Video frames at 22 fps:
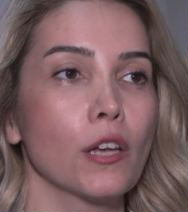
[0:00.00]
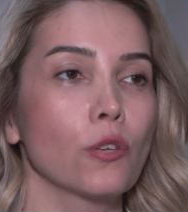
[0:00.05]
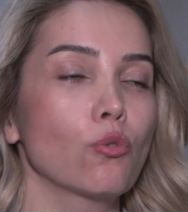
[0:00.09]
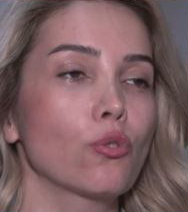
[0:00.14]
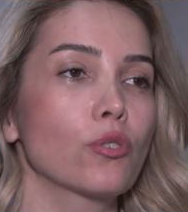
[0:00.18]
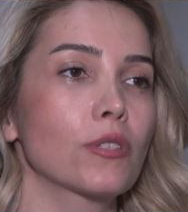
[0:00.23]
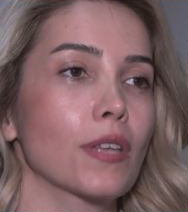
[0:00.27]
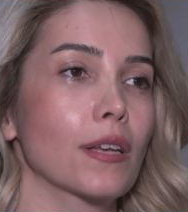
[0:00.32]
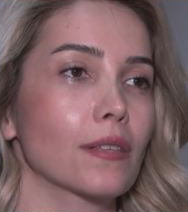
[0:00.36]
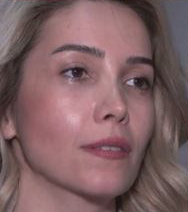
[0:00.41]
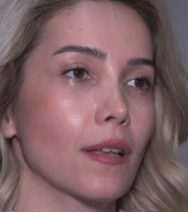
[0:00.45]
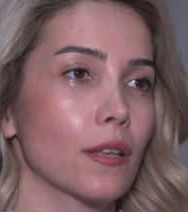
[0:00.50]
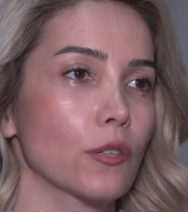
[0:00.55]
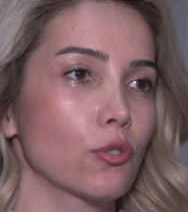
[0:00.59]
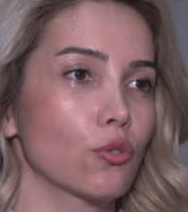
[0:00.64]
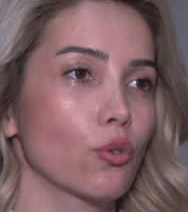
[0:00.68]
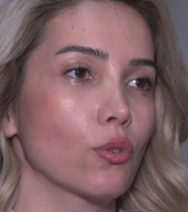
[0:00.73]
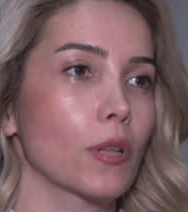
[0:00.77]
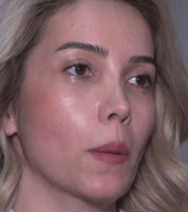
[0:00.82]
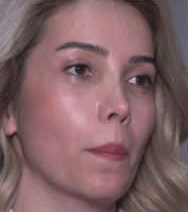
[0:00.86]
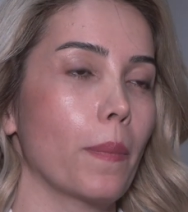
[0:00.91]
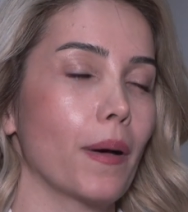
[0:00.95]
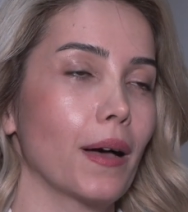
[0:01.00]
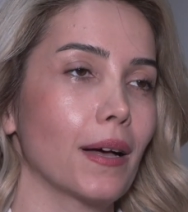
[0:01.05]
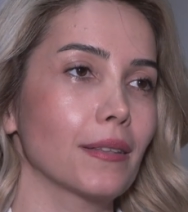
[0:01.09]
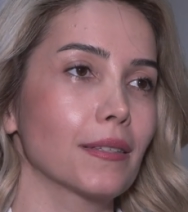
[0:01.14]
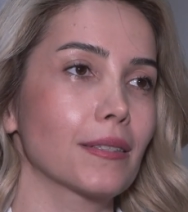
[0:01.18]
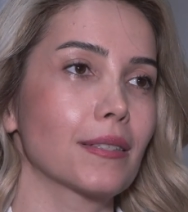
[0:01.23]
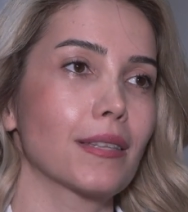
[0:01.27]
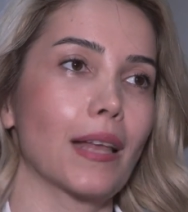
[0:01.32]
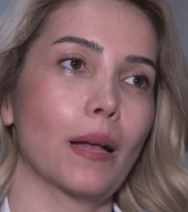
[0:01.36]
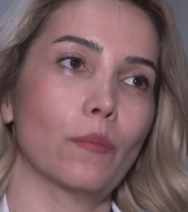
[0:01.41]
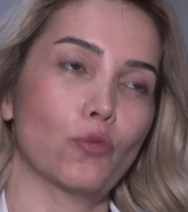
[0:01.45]
yüksek tansiyona
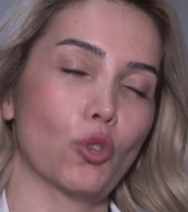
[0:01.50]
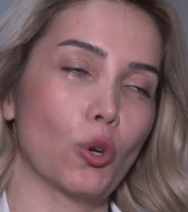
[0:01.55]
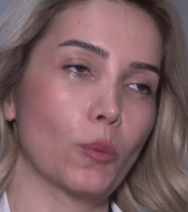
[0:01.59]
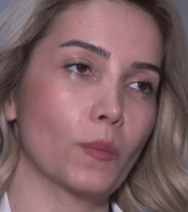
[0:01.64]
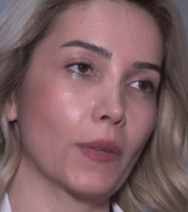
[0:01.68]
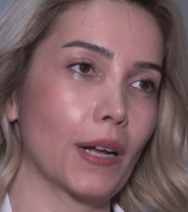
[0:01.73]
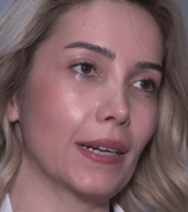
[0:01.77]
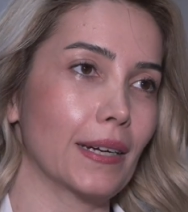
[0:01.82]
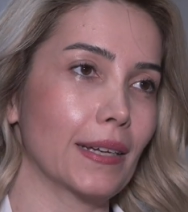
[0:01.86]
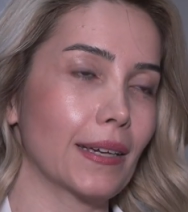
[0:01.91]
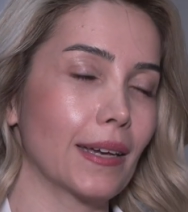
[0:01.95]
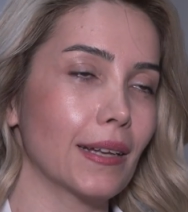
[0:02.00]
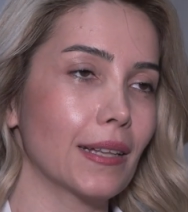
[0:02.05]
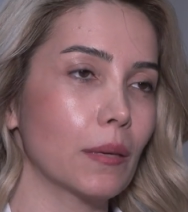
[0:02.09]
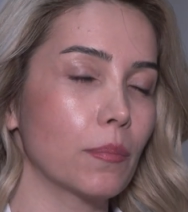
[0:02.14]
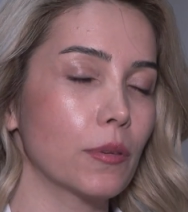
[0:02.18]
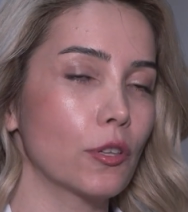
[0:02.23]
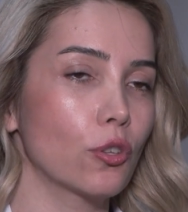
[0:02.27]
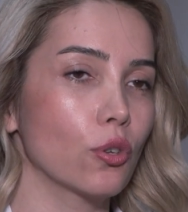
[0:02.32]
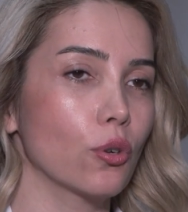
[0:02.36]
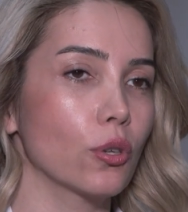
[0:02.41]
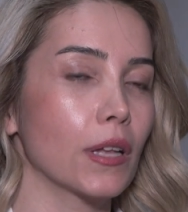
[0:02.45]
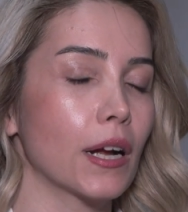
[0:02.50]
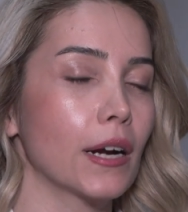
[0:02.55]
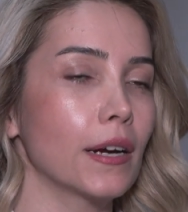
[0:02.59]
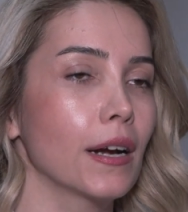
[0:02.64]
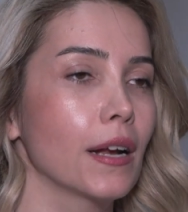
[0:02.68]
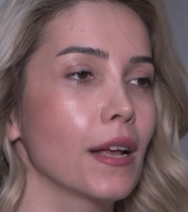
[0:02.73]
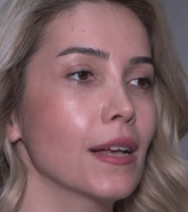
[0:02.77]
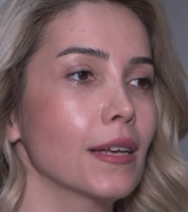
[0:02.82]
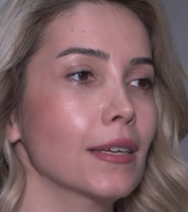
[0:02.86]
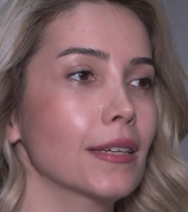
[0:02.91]
bağlı semptomlarla gelebiliyorlar.